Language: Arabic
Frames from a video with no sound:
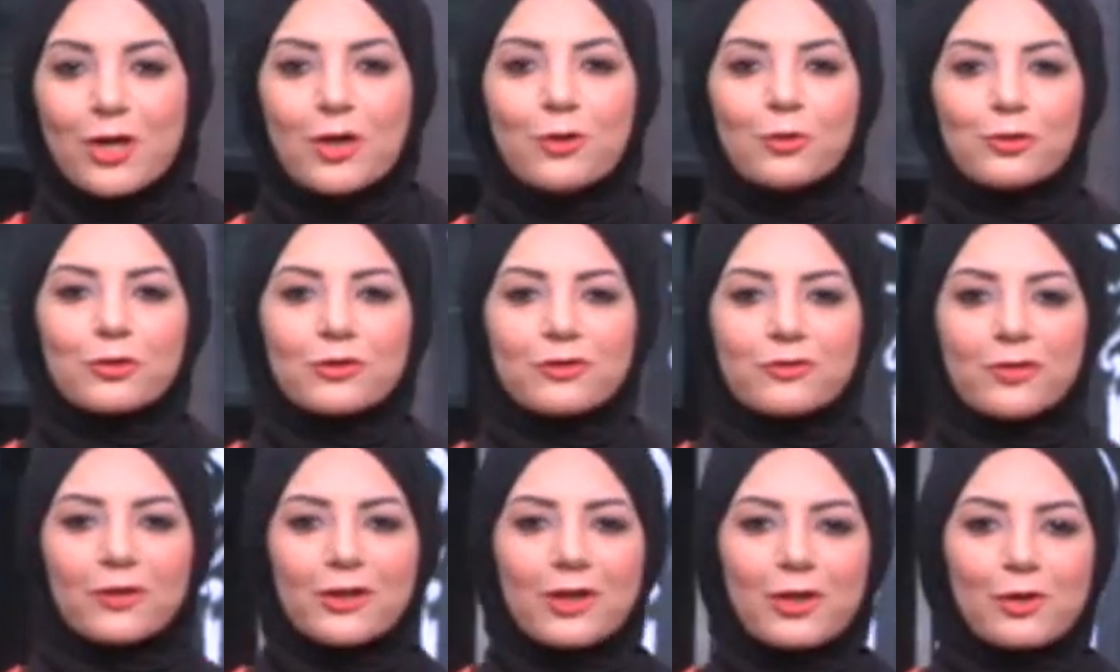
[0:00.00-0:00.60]

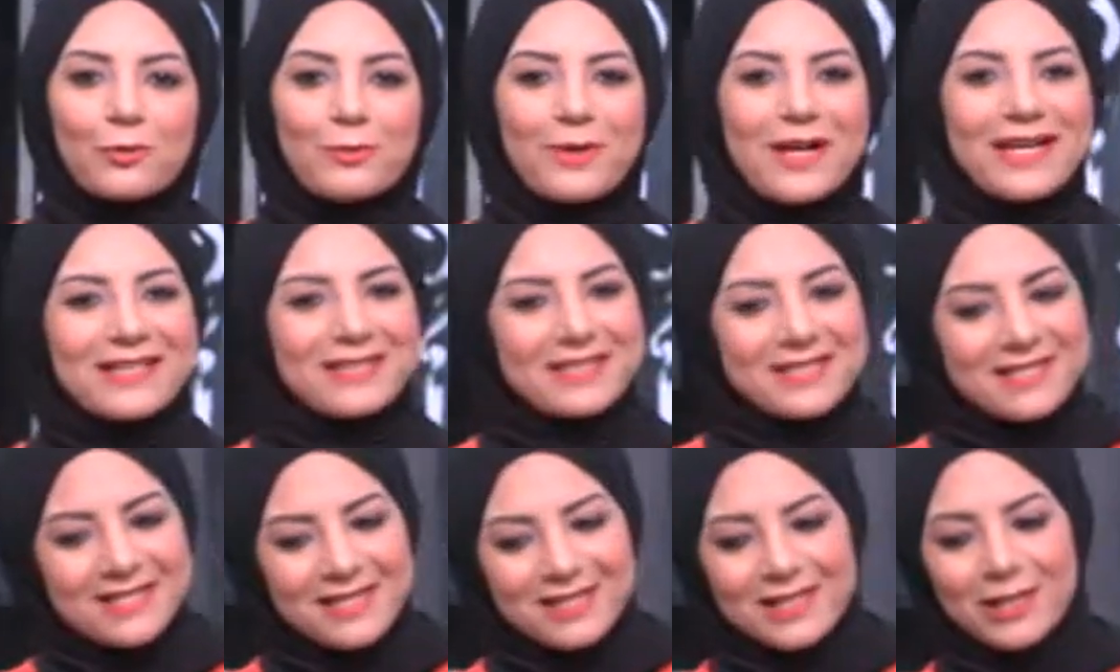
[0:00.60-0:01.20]
وتتفرجوا بقى
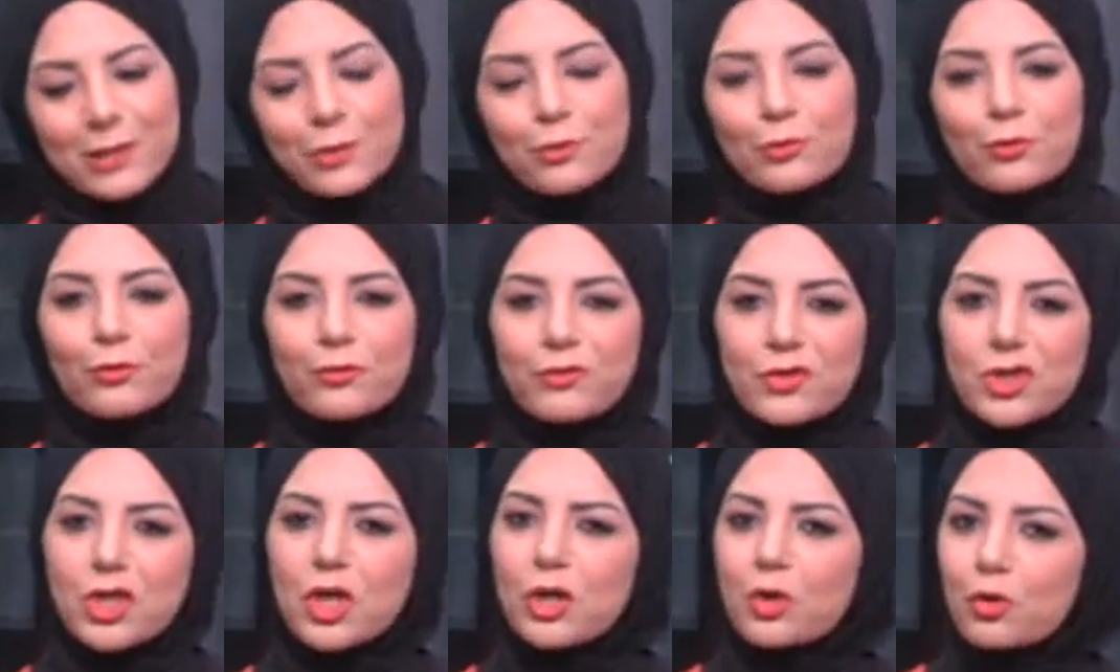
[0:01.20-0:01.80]
تساليكوا
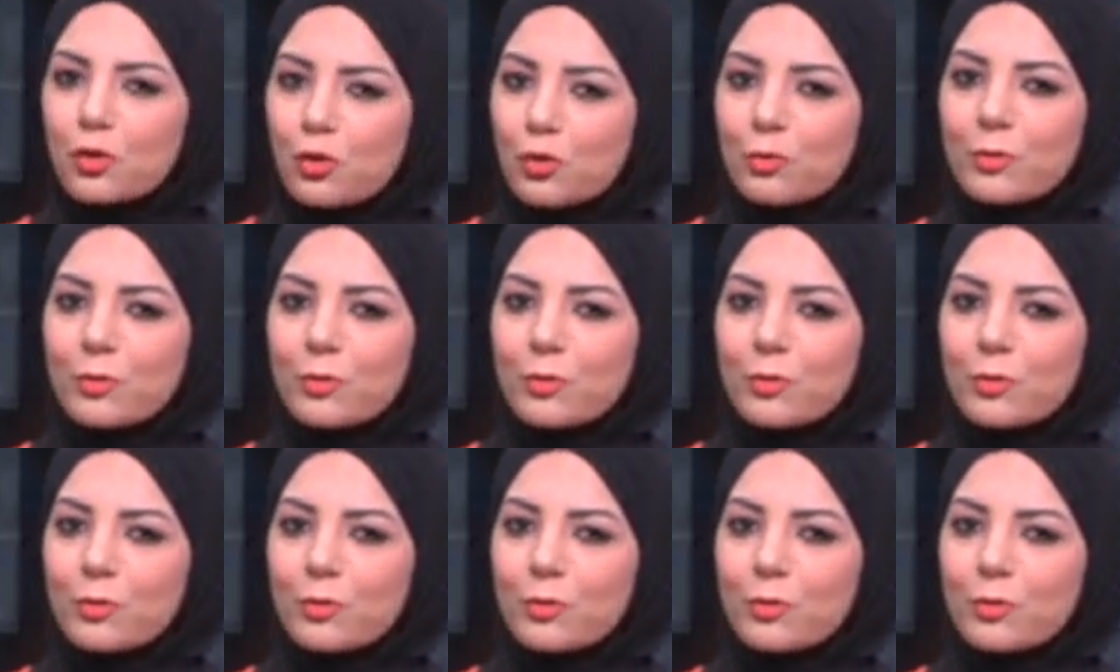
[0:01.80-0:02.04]
وفشاركوا